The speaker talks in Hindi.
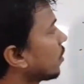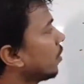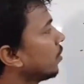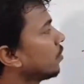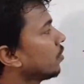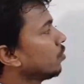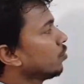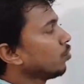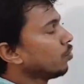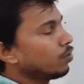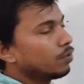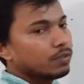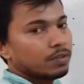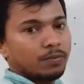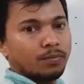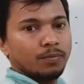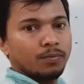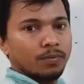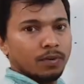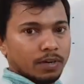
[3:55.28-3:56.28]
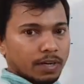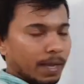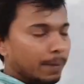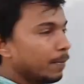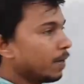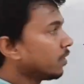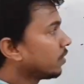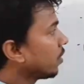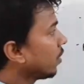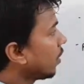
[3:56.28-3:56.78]
इसका जो
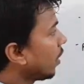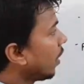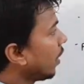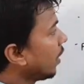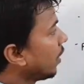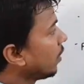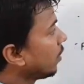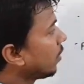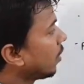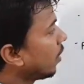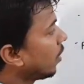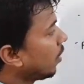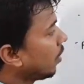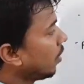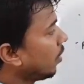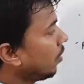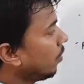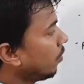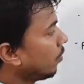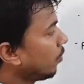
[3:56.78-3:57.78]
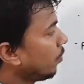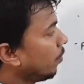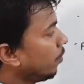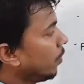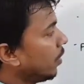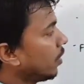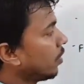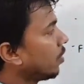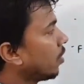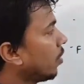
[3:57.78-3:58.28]
डायमेंशन है लेंथ है ए
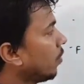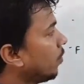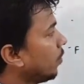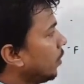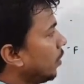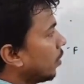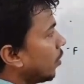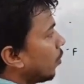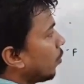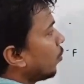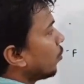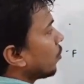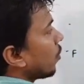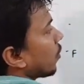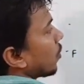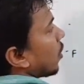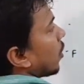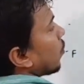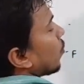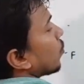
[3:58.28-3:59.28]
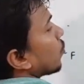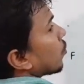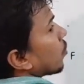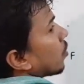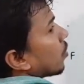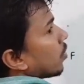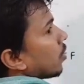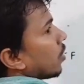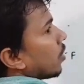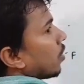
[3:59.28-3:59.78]
ब्रेथ है बी और हो सकता है
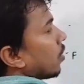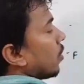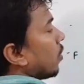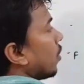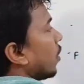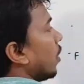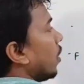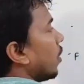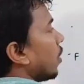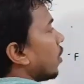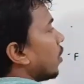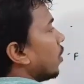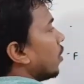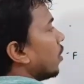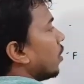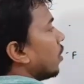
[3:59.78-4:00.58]
कुछ है ना